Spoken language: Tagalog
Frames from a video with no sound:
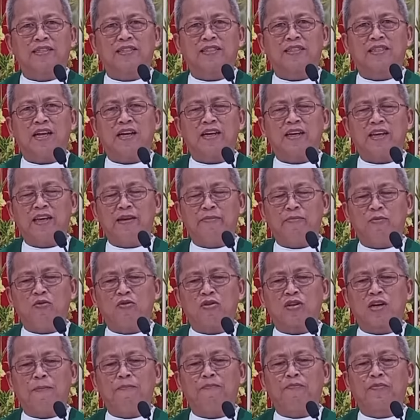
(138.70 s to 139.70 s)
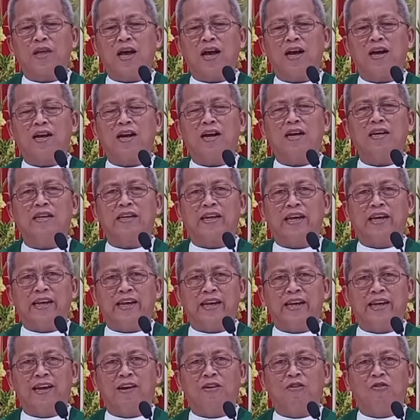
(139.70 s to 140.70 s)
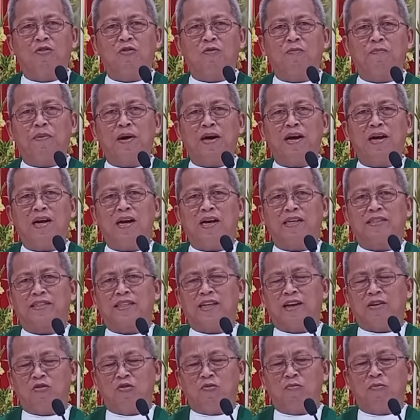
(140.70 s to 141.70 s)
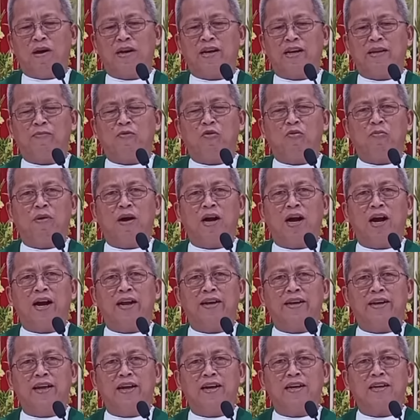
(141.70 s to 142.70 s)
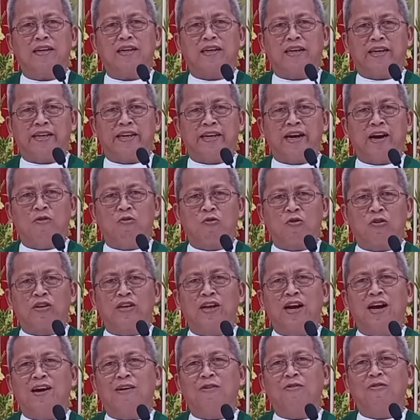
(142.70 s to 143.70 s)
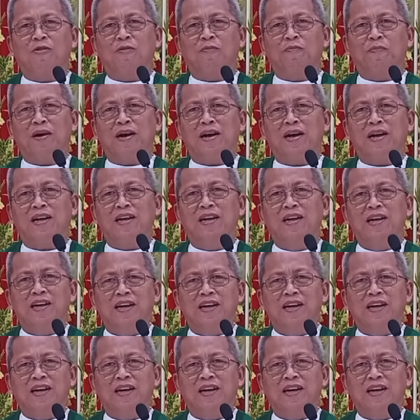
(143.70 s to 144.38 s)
hastang imong kabtangan giilog pa hastang uban nimong mga anak gidaog-daog pa